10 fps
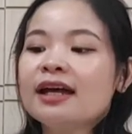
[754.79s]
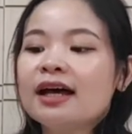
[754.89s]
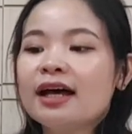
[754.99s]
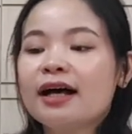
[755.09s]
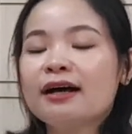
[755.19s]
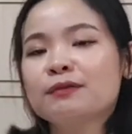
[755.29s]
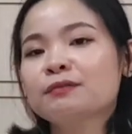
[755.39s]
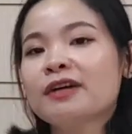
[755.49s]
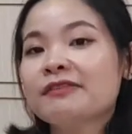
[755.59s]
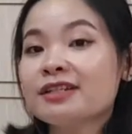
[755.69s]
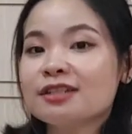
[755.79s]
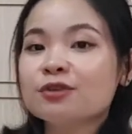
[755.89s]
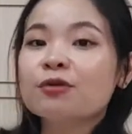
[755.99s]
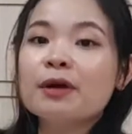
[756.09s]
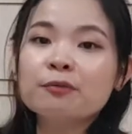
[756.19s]
à, và phát
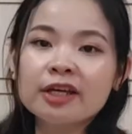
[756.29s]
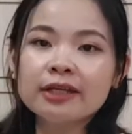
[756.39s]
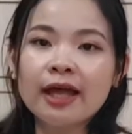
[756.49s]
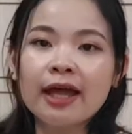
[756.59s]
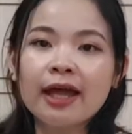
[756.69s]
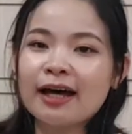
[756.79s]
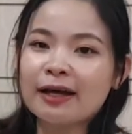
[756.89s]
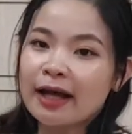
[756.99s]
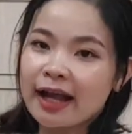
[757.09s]
triển cùng em vay à,